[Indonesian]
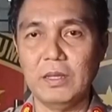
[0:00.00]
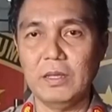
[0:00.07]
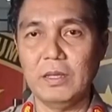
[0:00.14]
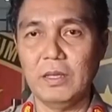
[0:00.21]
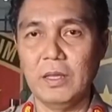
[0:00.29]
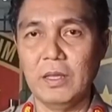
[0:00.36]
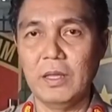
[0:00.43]

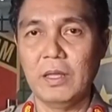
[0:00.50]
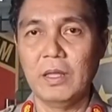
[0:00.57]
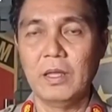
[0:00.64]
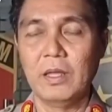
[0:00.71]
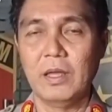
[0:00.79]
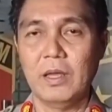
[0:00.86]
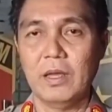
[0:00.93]
ini
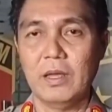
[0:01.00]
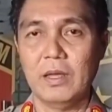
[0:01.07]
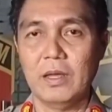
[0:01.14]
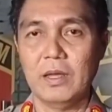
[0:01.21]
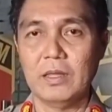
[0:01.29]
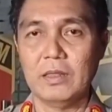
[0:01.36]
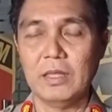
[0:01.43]

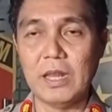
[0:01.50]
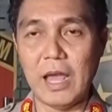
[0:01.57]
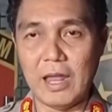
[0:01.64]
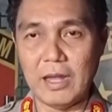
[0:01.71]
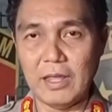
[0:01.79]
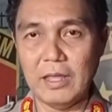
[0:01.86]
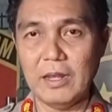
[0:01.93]
uh,
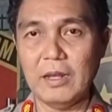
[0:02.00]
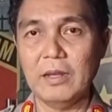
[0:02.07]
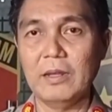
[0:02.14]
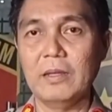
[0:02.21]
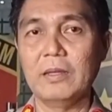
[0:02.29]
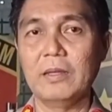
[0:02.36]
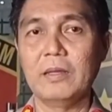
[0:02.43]
tidak hadir
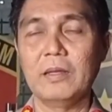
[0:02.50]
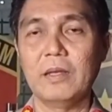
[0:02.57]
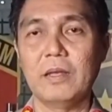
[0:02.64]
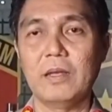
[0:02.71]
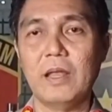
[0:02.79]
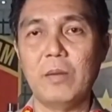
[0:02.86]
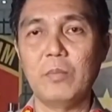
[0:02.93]

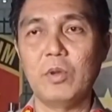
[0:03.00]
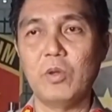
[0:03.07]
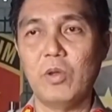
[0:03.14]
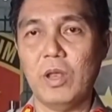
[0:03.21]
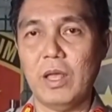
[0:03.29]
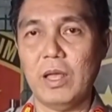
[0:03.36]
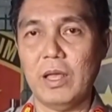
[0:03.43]
dan
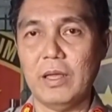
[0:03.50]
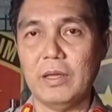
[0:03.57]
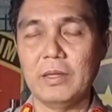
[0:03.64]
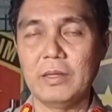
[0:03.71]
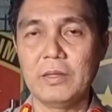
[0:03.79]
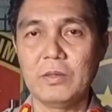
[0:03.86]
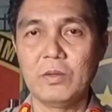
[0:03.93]

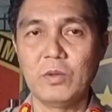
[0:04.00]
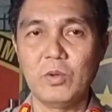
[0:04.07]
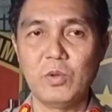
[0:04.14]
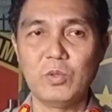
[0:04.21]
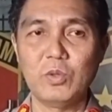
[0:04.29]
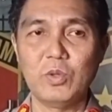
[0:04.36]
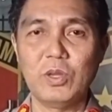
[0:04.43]
menolak
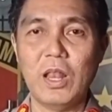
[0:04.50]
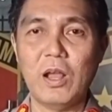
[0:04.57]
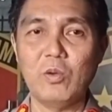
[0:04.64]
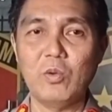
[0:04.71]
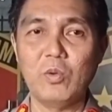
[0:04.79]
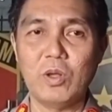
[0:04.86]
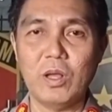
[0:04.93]
untuk
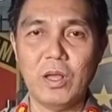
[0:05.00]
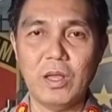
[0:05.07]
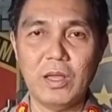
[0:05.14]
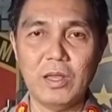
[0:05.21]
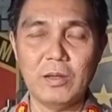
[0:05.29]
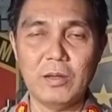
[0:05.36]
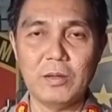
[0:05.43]

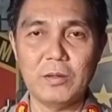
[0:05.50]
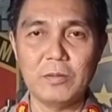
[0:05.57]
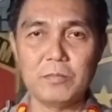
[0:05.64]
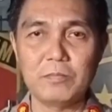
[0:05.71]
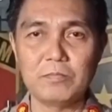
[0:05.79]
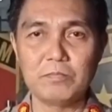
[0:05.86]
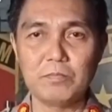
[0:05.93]
dilakukan
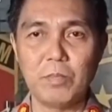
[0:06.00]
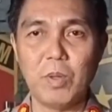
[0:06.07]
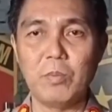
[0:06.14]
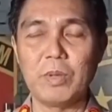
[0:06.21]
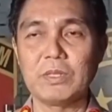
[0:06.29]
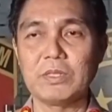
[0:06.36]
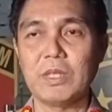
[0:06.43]

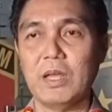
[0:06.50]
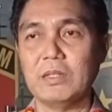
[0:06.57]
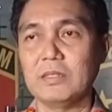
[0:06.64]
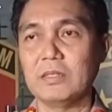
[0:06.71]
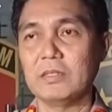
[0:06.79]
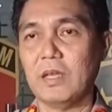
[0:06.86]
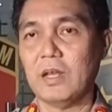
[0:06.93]

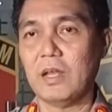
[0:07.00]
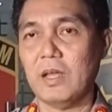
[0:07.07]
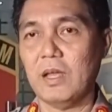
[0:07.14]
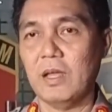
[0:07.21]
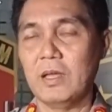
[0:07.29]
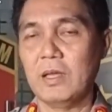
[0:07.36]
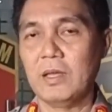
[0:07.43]
pemeriksaan
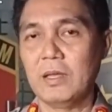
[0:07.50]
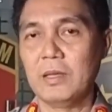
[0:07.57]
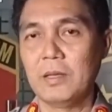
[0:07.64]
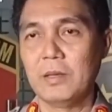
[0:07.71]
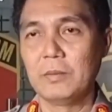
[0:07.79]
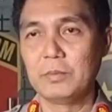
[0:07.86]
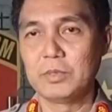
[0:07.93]
secara
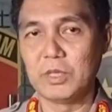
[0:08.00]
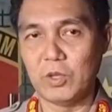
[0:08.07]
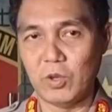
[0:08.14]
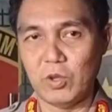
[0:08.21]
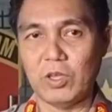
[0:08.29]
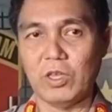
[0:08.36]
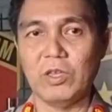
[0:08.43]

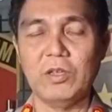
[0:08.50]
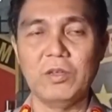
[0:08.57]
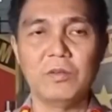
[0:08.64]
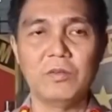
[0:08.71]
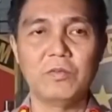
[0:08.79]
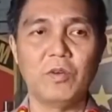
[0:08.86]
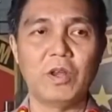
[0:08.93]
psikologi
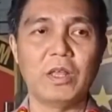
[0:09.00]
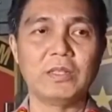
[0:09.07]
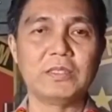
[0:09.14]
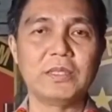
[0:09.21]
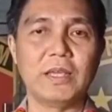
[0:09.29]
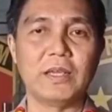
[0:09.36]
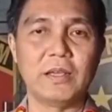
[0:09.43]

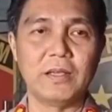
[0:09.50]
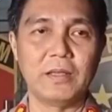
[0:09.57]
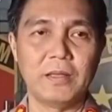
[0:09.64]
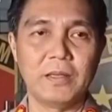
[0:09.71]
forensik.